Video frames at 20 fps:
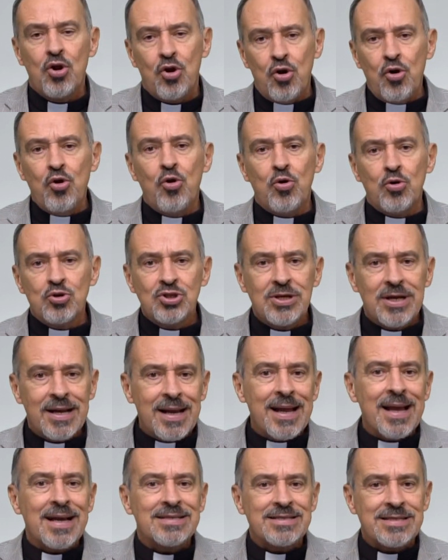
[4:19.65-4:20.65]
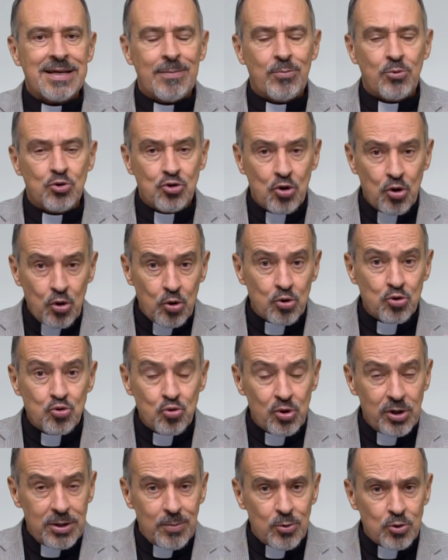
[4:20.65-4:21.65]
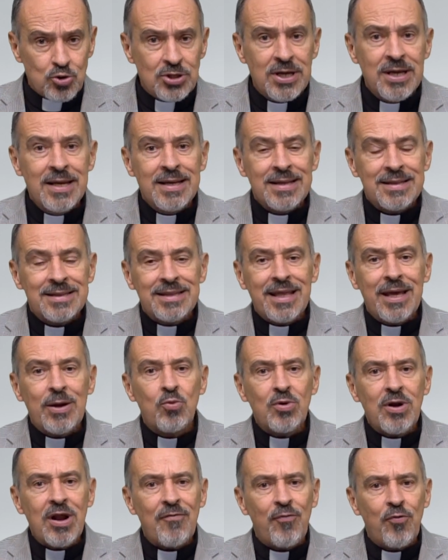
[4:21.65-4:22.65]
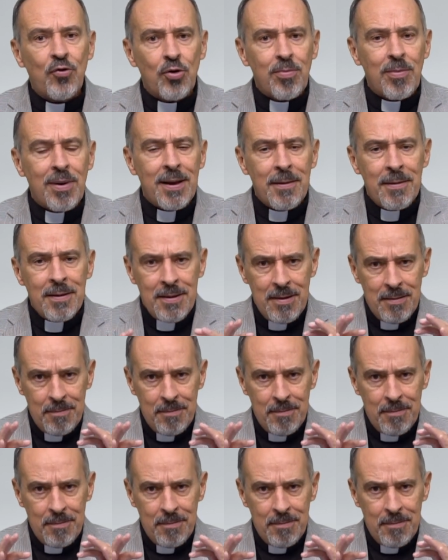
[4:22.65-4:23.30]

nos casamos, nos unimos de una forma